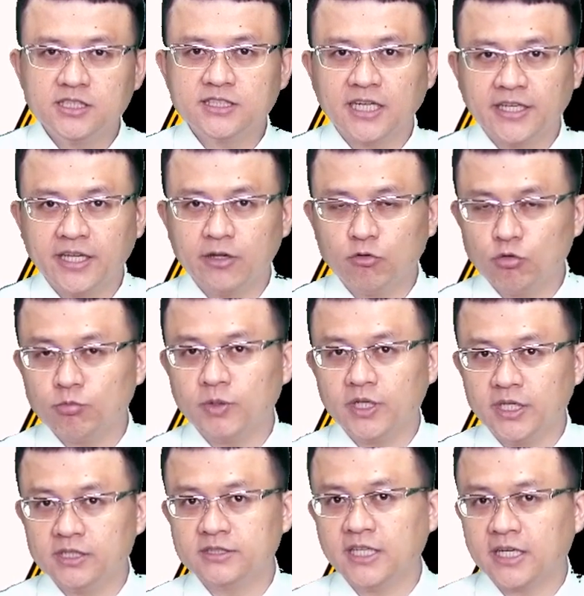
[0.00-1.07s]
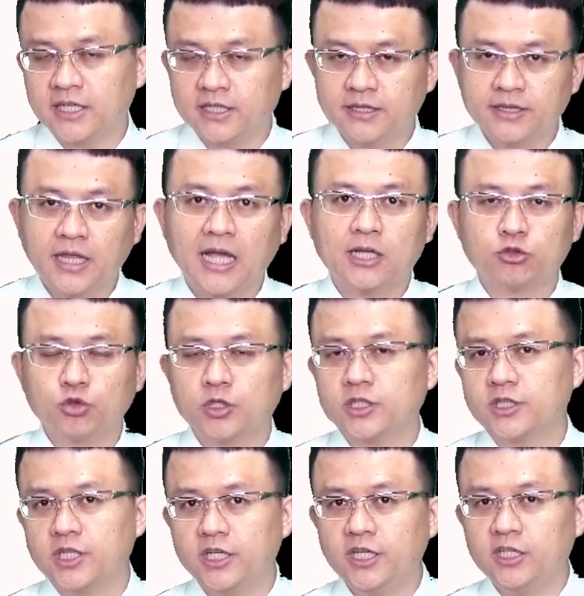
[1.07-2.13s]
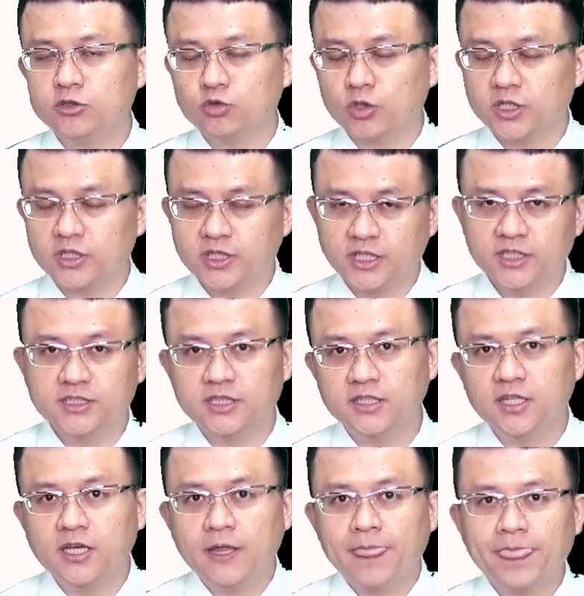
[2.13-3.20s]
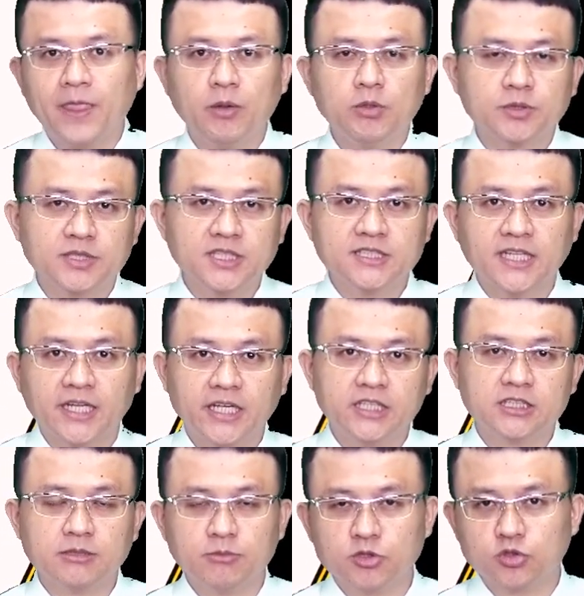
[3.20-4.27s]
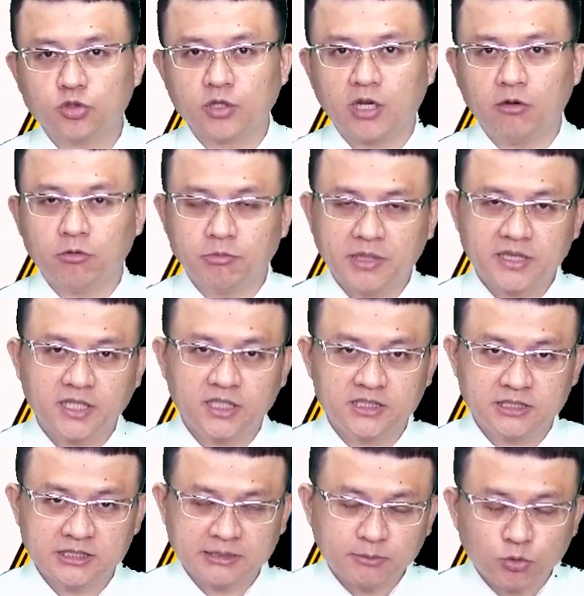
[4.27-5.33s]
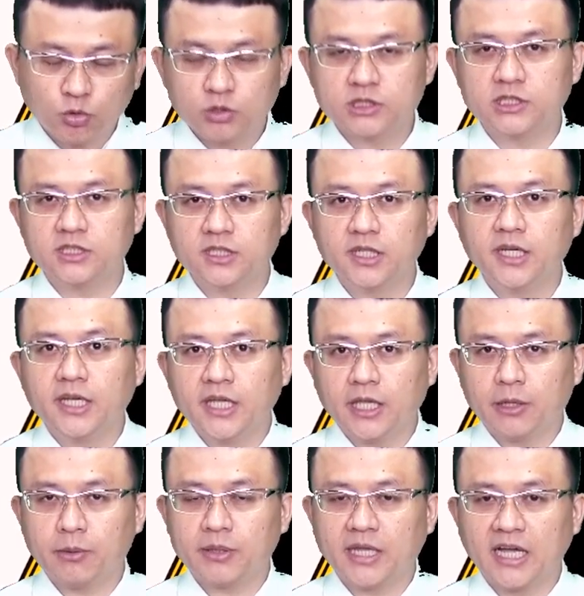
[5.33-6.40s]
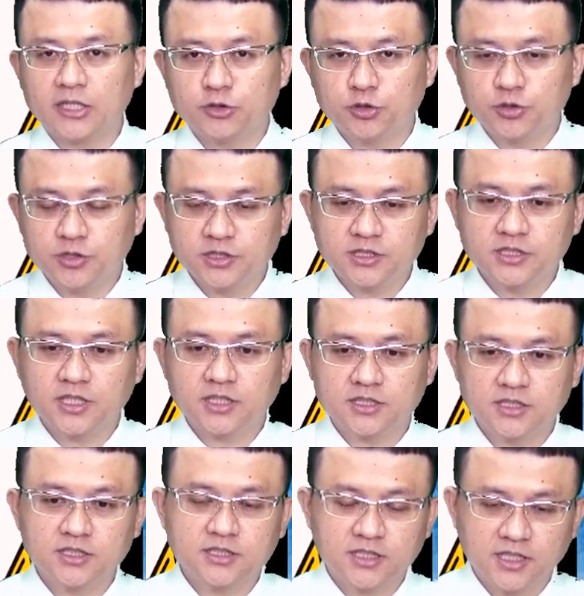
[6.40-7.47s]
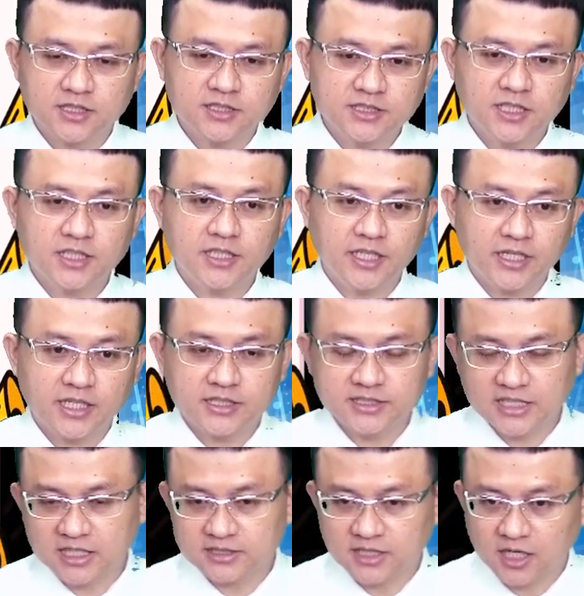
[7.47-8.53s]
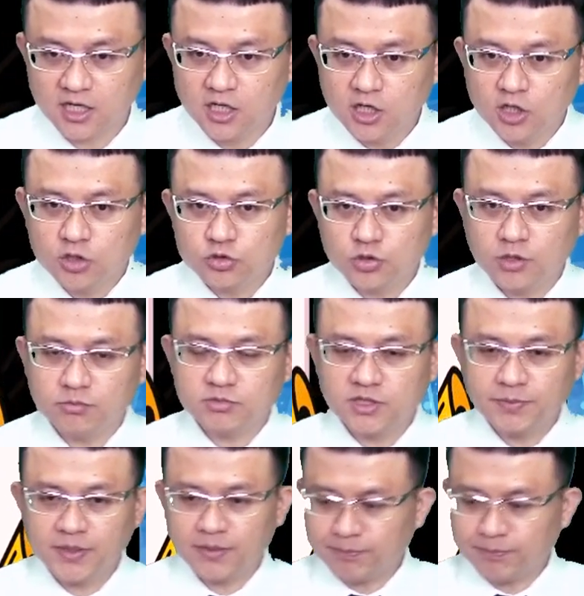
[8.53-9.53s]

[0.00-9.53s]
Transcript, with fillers: 产业我们一再跟大家做个叮咛、做个提醒。那为什么这些产业这么重要？我们要提醒这么多次，因为它趋势啊是呈现一个向上，所以我们这边